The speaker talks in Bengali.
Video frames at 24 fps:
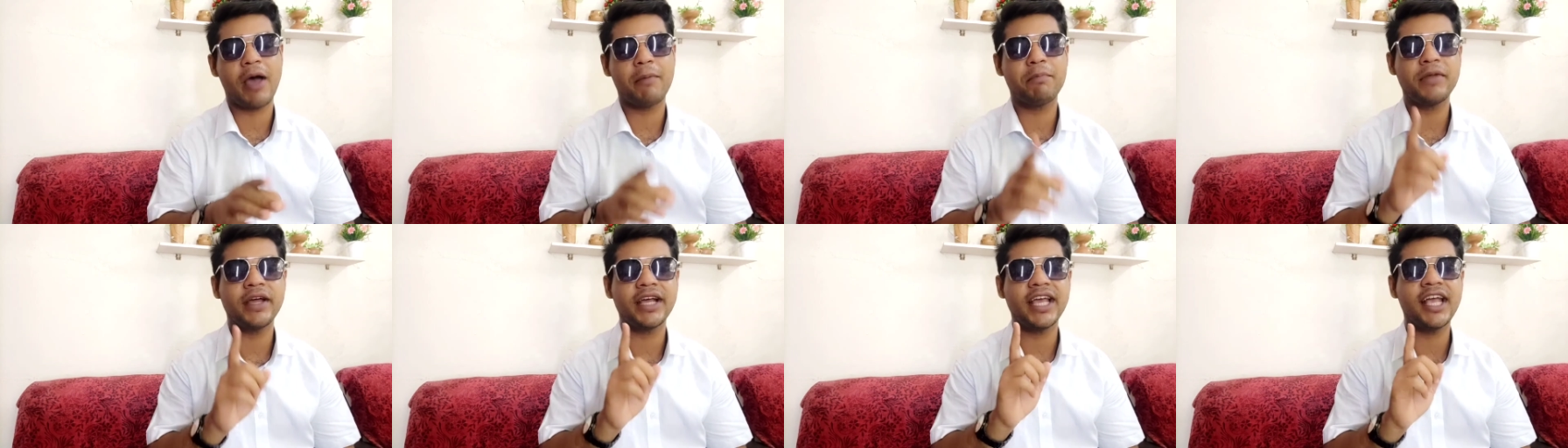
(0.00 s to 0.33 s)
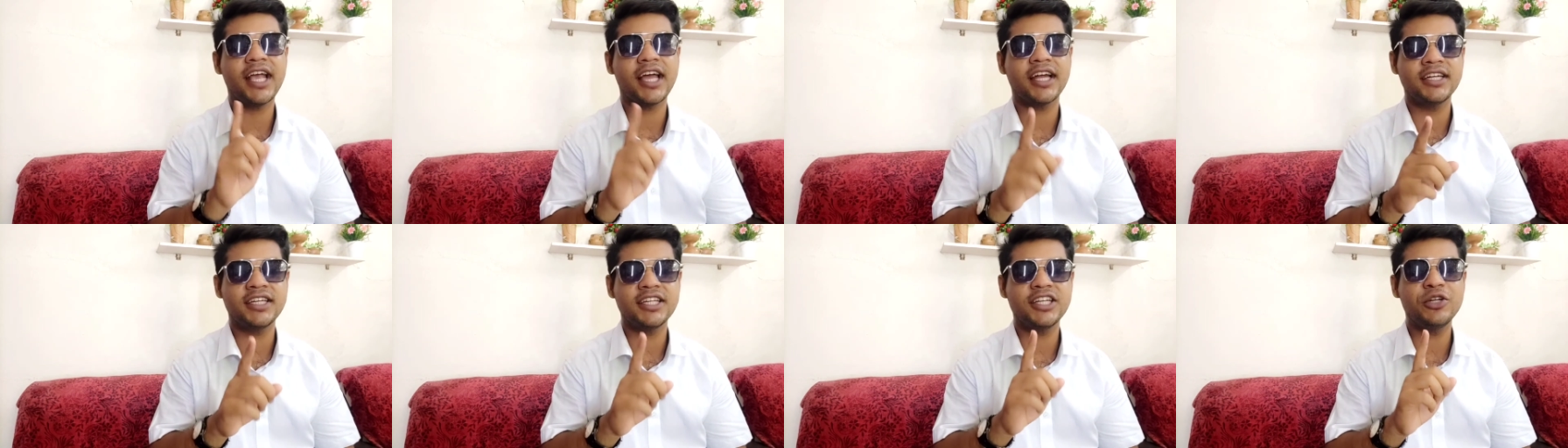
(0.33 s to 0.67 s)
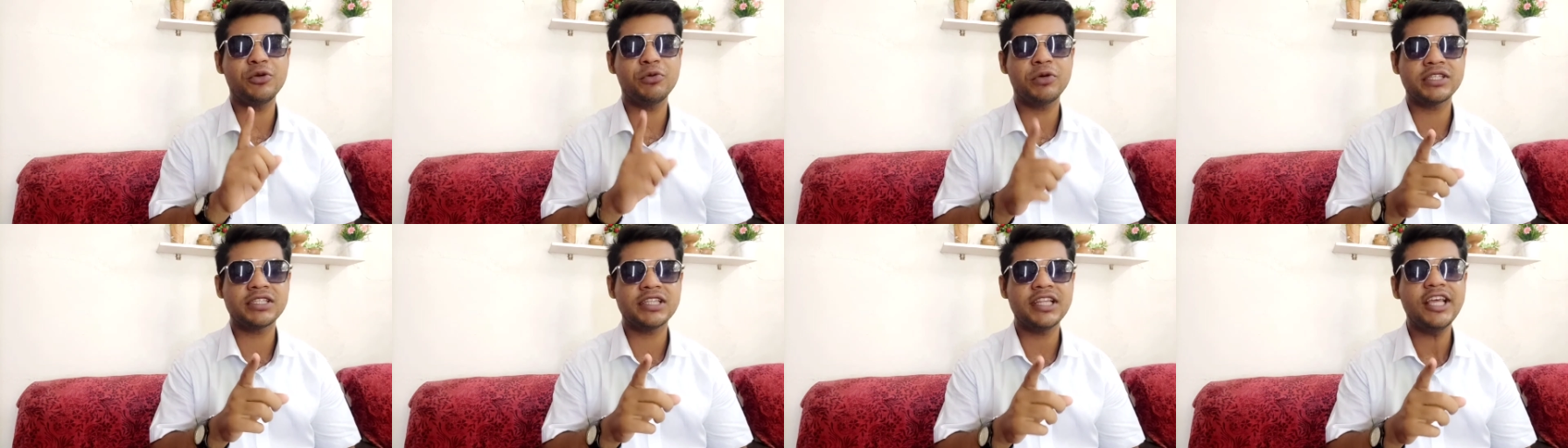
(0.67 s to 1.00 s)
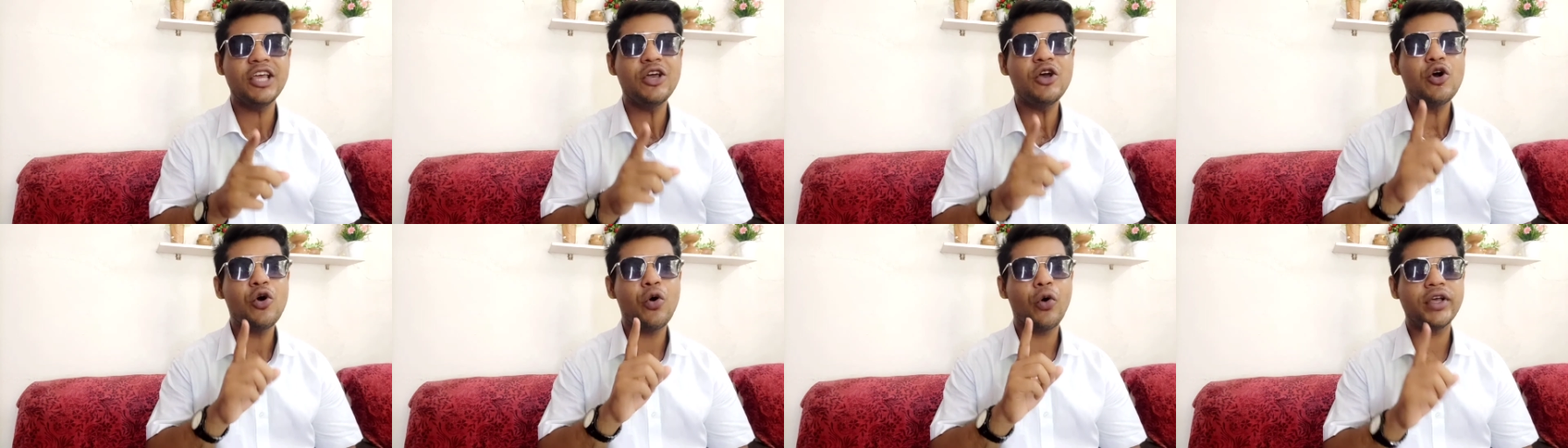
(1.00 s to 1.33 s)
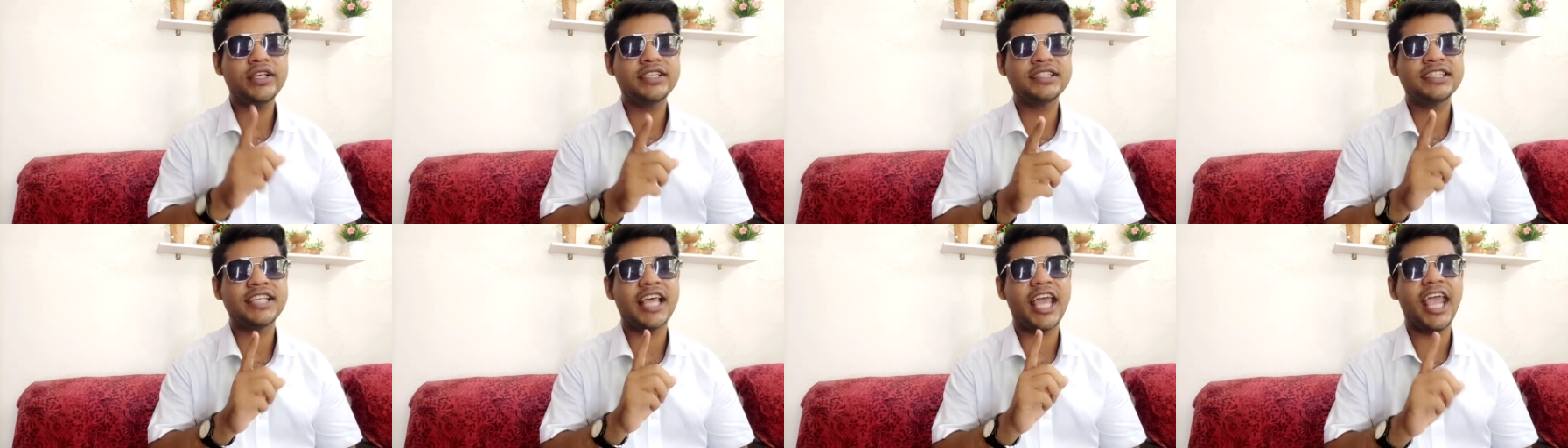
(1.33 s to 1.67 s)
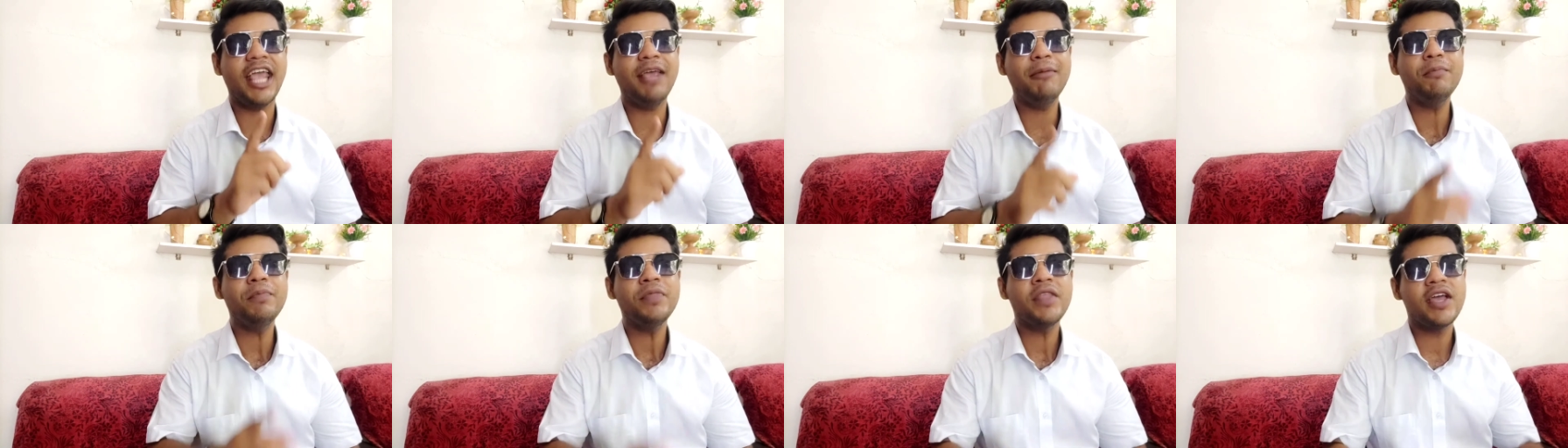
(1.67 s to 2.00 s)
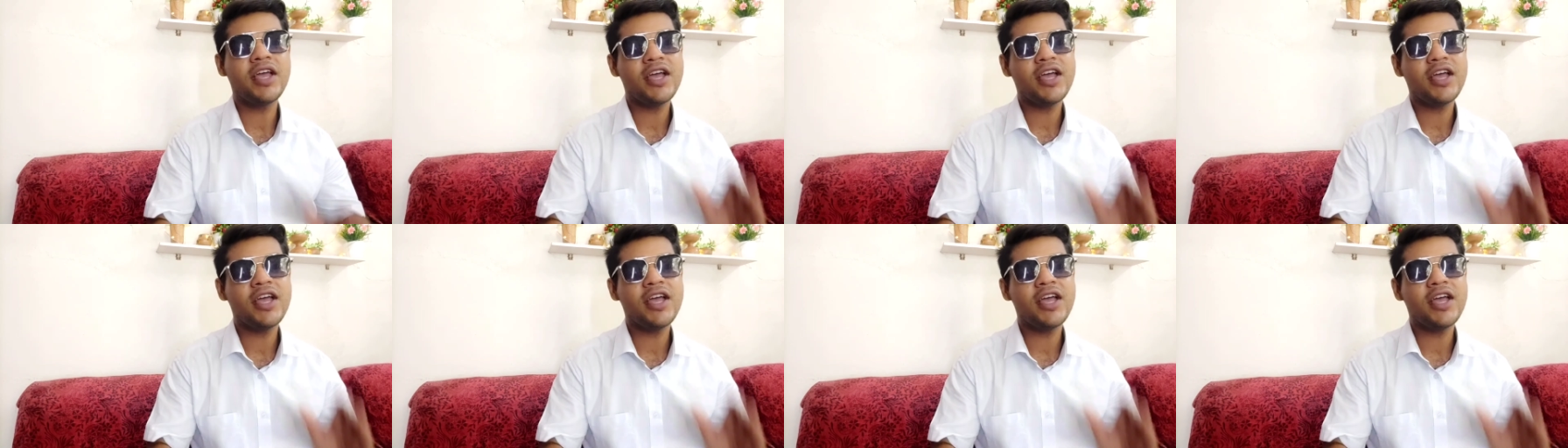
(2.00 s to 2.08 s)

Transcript: আপনাকে কন্টিনিউয়াসলি ওই সেম